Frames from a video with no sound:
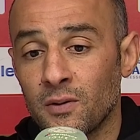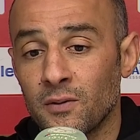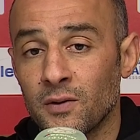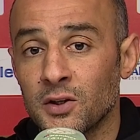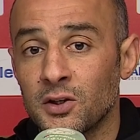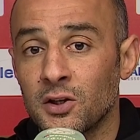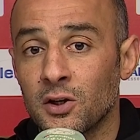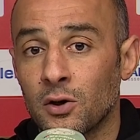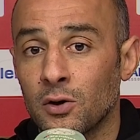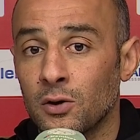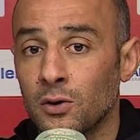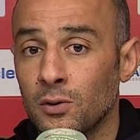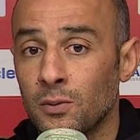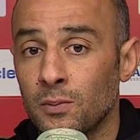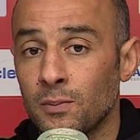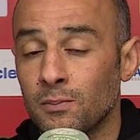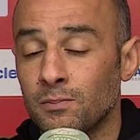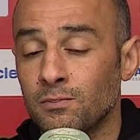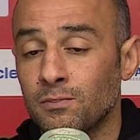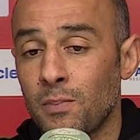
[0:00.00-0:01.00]
on va dire, euh,
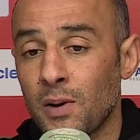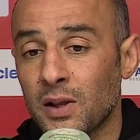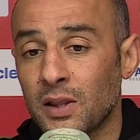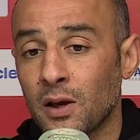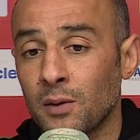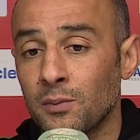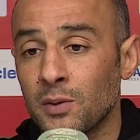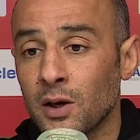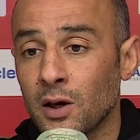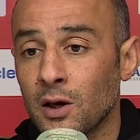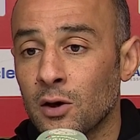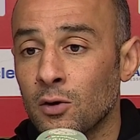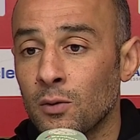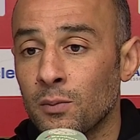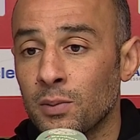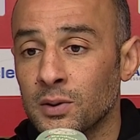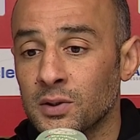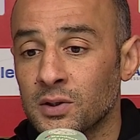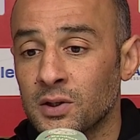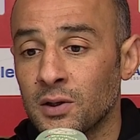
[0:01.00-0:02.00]
pas très bien
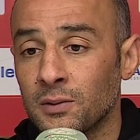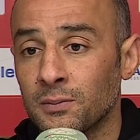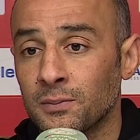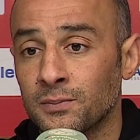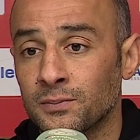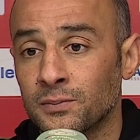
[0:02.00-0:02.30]
récompensés.